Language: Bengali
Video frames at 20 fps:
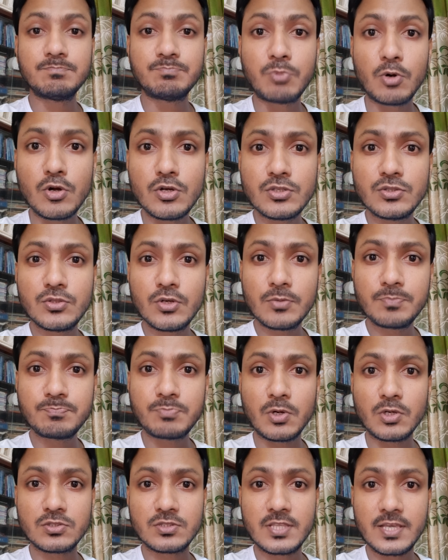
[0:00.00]
বৈধ
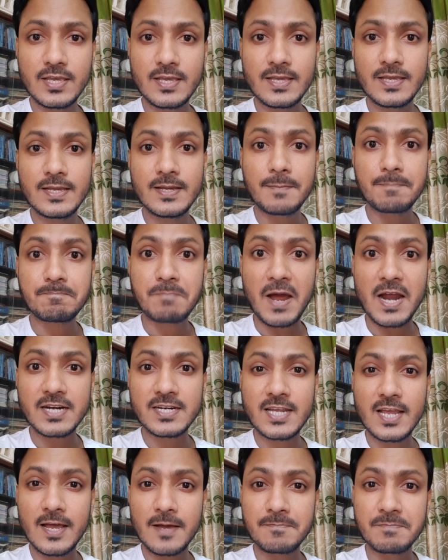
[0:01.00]
পথে
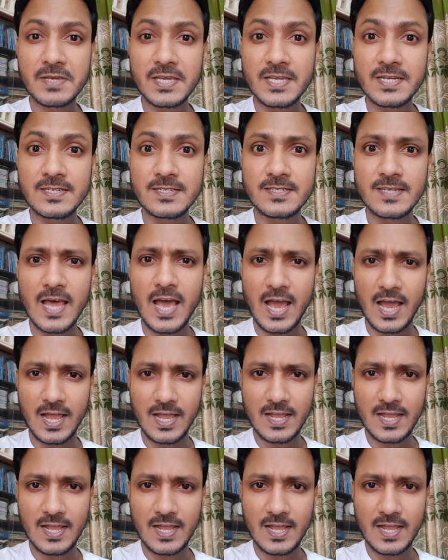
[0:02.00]
পাঠাবে না